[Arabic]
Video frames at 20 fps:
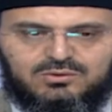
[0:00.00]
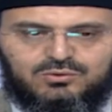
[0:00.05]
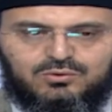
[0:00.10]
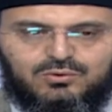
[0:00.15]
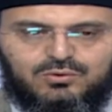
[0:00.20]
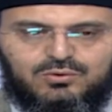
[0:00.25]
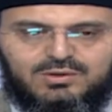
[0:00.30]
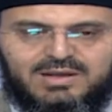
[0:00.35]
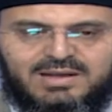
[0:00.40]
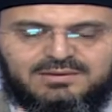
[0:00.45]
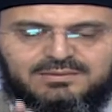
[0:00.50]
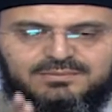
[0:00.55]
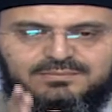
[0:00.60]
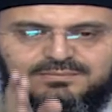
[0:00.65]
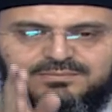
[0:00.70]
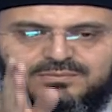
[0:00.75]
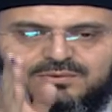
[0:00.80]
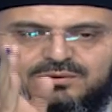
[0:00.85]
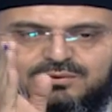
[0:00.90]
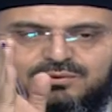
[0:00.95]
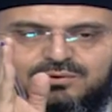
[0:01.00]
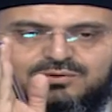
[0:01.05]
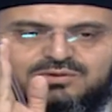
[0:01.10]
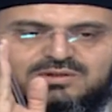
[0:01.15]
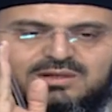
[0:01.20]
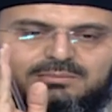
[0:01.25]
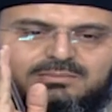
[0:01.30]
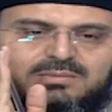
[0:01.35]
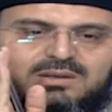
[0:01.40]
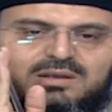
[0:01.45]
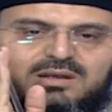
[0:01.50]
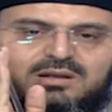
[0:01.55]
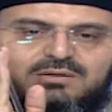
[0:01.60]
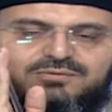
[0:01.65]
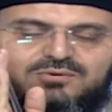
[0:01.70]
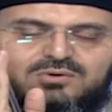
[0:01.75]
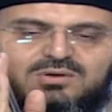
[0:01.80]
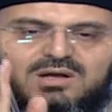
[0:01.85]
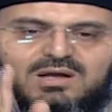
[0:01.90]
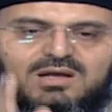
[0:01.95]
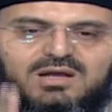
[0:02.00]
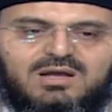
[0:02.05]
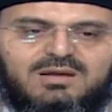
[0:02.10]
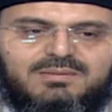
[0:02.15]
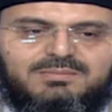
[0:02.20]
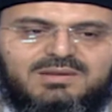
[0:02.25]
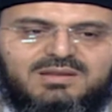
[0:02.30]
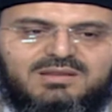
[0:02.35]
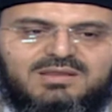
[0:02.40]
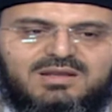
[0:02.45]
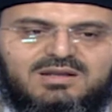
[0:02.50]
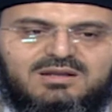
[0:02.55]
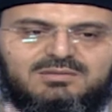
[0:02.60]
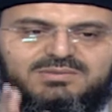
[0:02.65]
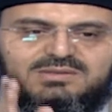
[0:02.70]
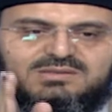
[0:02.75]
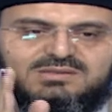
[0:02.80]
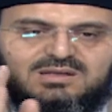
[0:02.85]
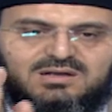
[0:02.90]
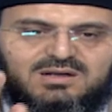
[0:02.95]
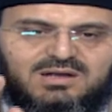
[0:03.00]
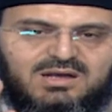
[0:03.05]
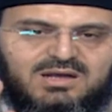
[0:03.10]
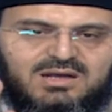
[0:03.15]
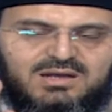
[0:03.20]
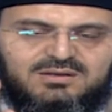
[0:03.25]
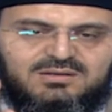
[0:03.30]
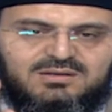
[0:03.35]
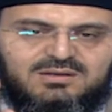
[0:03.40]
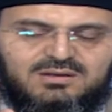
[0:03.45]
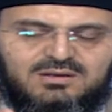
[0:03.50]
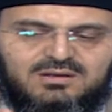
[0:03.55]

طولا يسميه الفقهاء بذنب السرحان